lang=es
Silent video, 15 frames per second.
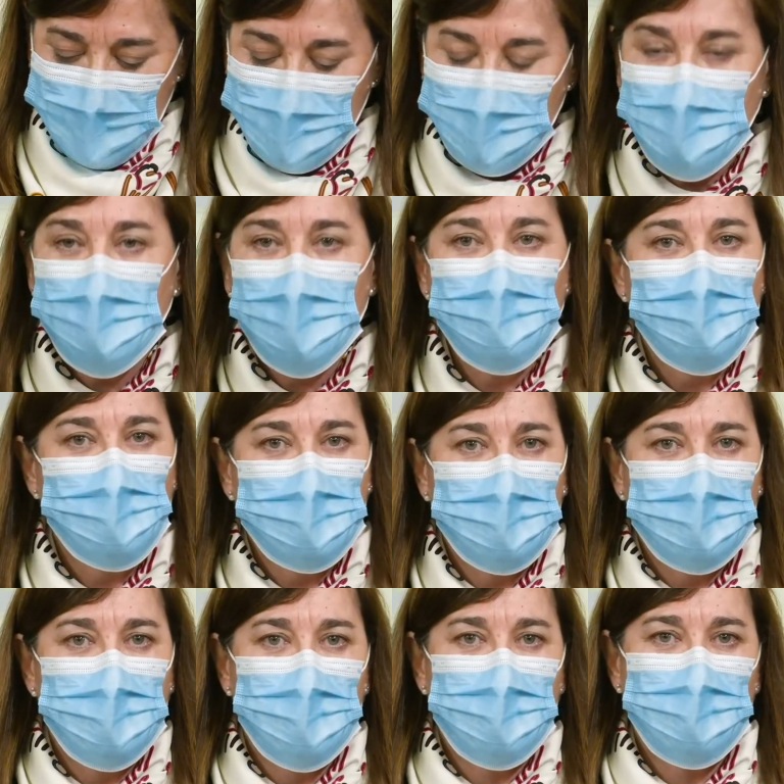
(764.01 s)
de la
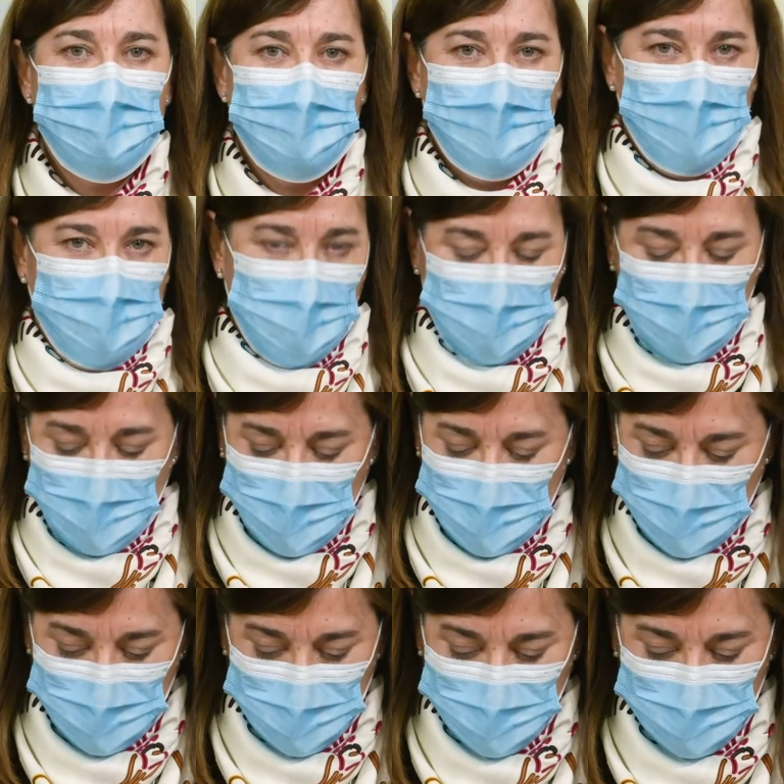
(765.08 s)
movilidad, pero
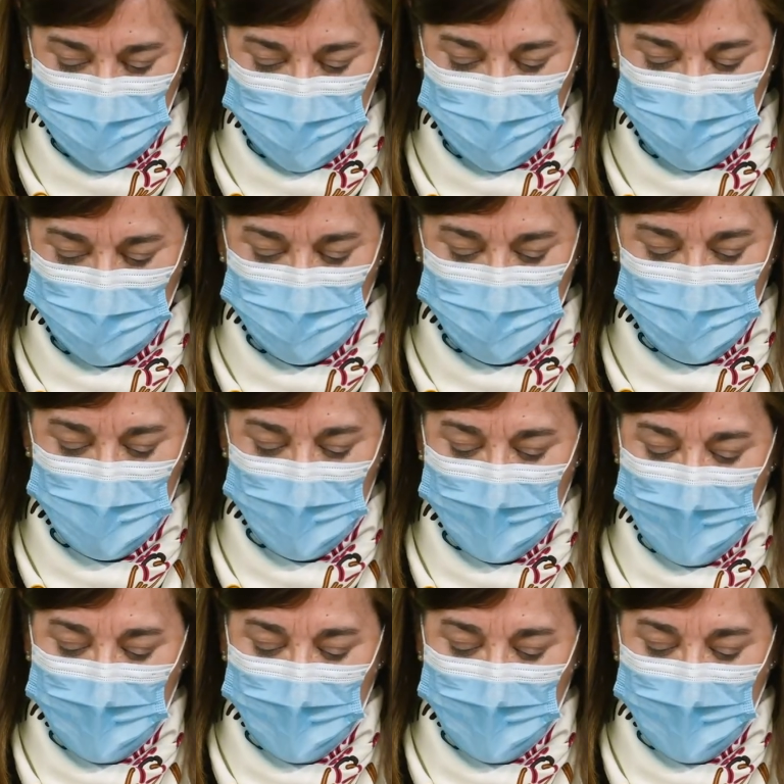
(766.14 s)
también de los contactos.